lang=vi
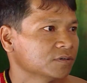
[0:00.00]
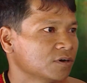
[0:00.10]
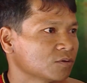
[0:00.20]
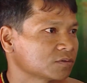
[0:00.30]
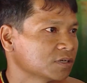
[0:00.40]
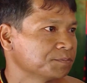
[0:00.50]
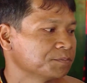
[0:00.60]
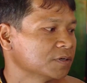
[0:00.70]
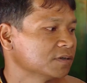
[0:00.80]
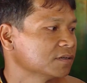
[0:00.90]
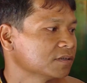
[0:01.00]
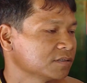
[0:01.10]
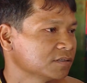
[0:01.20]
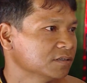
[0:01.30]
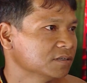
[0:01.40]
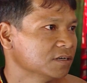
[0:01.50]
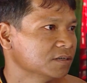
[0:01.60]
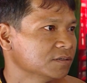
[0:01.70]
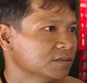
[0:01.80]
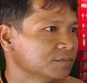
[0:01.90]
ờ, học tập ờ, từ
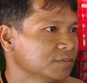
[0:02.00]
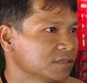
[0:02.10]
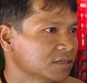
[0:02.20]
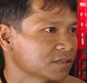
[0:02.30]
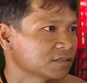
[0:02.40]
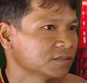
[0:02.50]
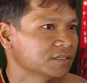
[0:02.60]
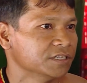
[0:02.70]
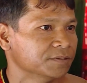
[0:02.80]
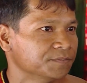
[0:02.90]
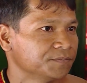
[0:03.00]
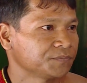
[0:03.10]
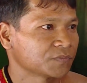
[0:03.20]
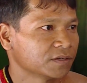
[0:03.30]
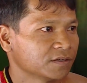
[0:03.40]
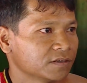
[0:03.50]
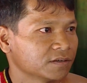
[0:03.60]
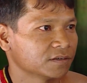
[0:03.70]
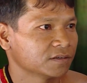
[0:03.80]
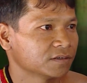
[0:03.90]
người biết trước kinh nghiệm
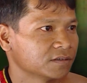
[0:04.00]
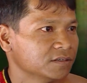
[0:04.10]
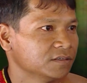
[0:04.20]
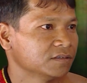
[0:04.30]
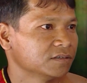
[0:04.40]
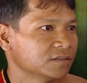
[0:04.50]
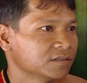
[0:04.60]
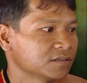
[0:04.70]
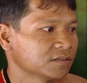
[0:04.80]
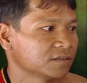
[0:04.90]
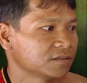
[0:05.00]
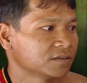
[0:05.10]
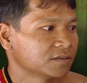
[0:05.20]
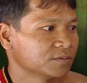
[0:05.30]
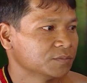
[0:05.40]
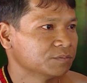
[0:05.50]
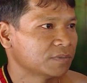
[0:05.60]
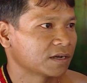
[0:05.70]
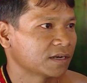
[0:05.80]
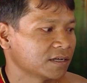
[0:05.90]
để mình
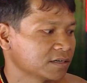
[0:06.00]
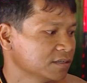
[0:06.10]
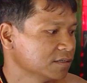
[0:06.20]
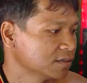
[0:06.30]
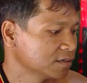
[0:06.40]
mang lại cái